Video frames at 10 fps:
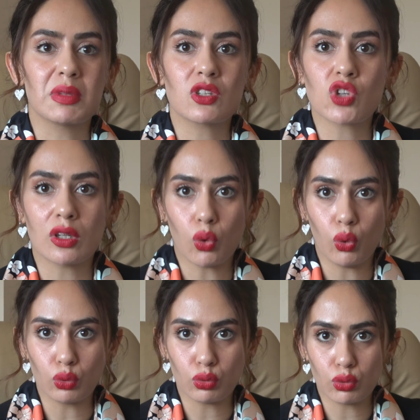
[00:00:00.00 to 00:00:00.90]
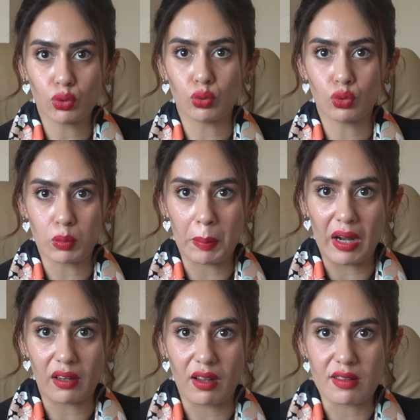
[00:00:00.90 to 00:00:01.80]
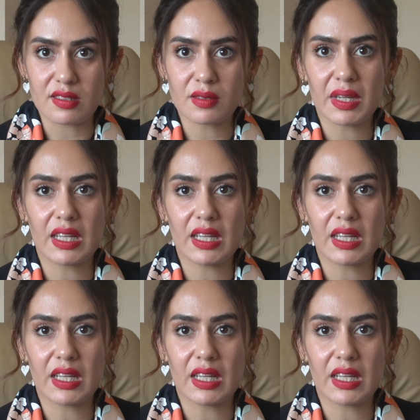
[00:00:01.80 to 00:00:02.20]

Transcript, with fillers: bir can olduğunu da unutmamak lazım.